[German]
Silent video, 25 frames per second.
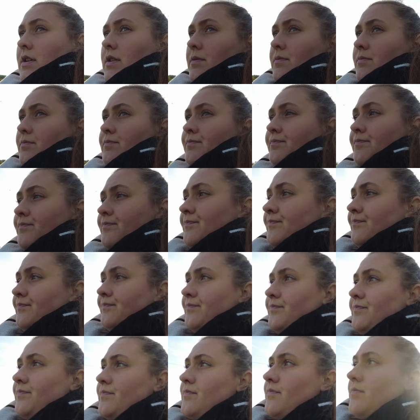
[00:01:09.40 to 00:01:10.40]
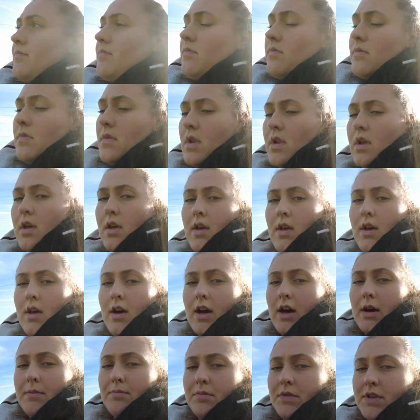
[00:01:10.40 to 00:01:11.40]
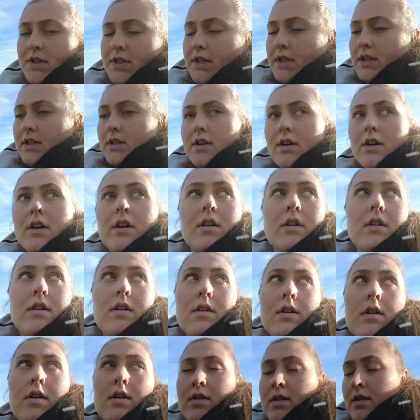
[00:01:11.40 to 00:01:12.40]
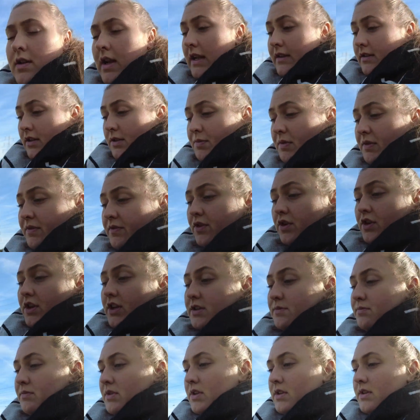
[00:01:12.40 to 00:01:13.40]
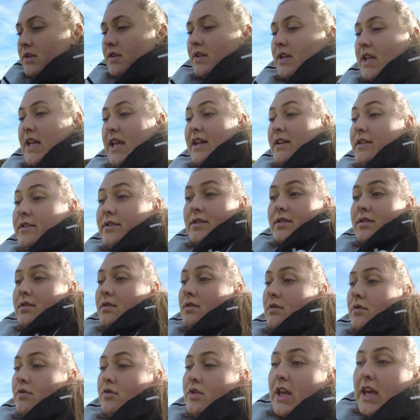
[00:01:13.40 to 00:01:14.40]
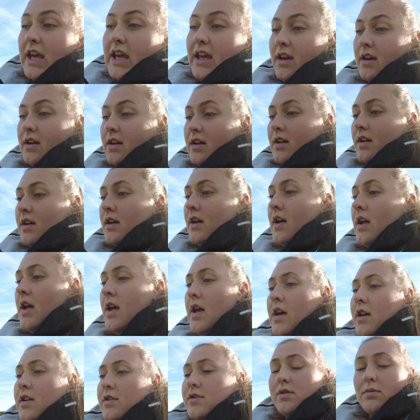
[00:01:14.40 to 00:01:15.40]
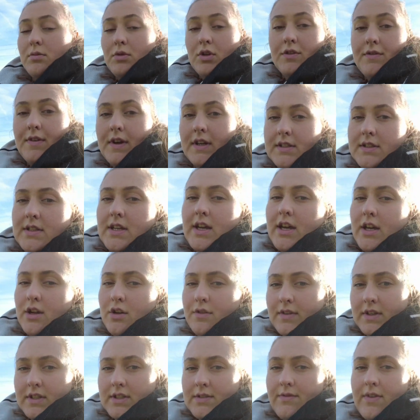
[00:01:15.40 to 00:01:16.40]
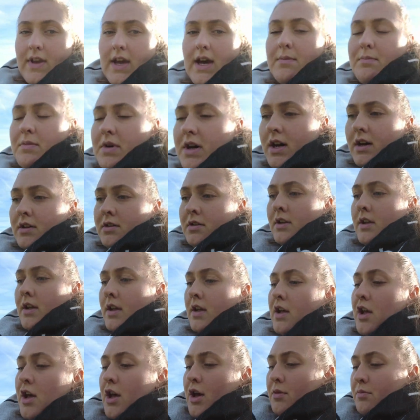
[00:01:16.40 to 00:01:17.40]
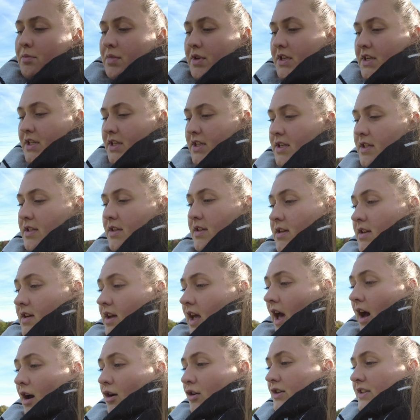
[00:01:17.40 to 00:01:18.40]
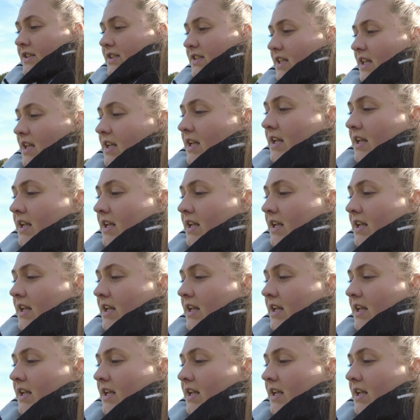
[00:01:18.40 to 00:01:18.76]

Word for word: ähm, habe mit ihr, äh, also ich bin wirklich mit Kind und Kegel, zum Glück war es da ja noch was wärmer, bin ich äh, raus,